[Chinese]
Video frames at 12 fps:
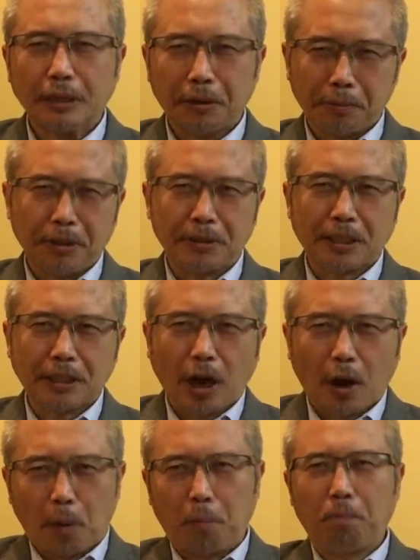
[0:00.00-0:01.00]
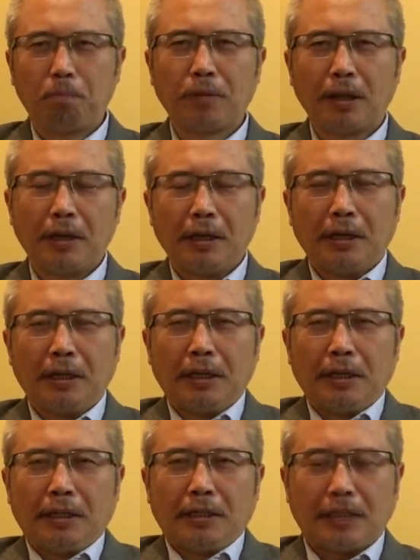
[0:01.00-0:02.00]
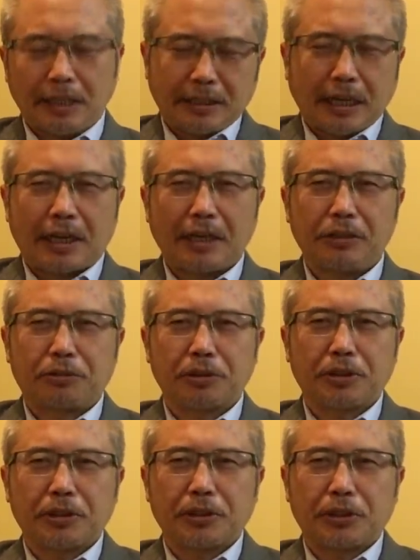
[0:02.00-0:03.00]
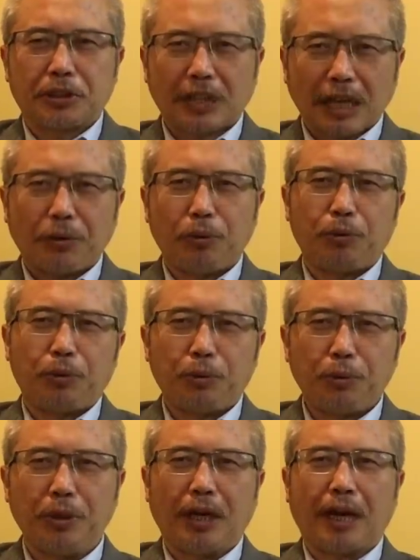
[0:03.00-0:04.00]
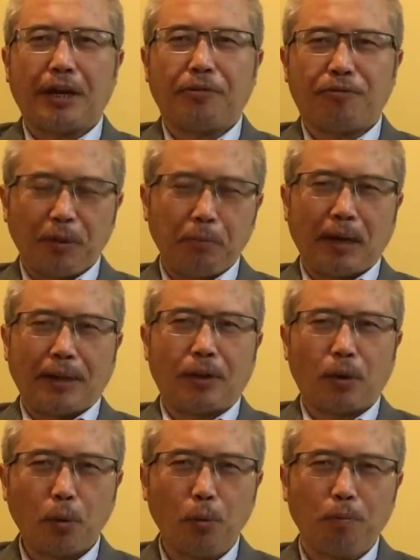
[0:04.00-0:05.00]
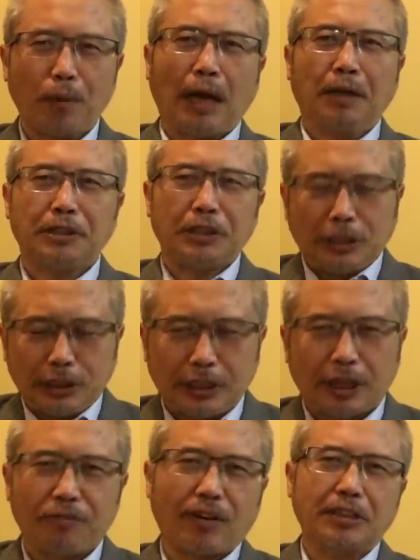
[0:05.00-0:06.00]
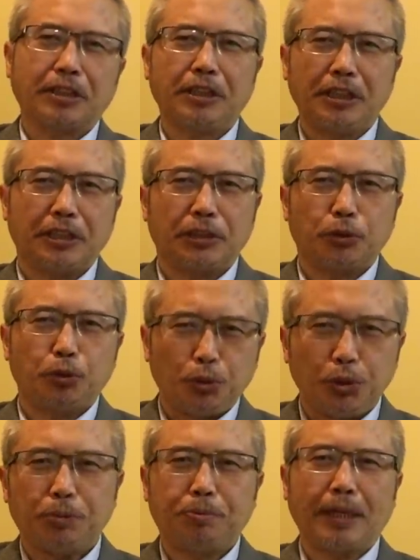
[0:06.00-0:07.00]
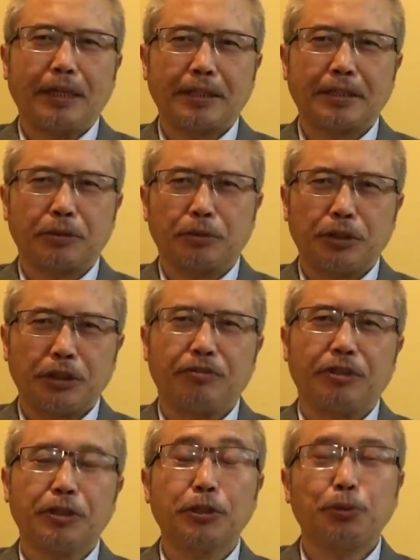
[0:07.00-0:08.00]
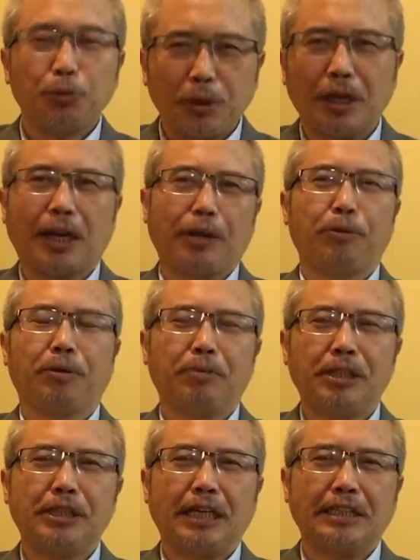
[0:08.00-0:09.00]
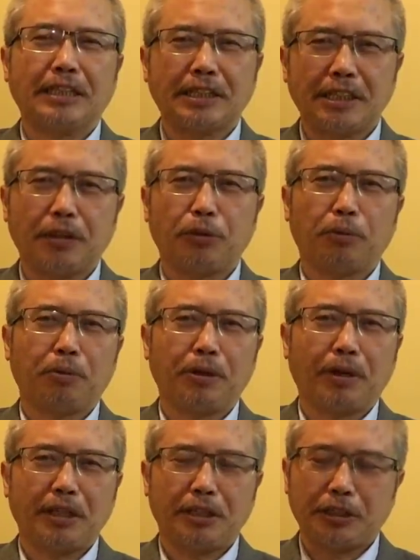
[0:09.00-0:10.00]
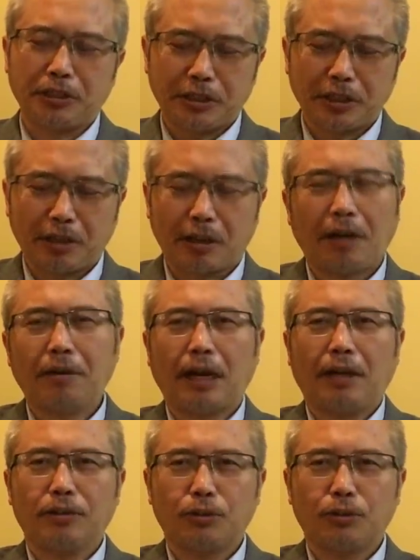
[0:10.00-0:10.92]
各位朋友，大家好！现在可以说是山雨欲来风满楼，那即将发生历史巨变的这种气氛是越来越明显。相信很多朋友啊已经知道了啊。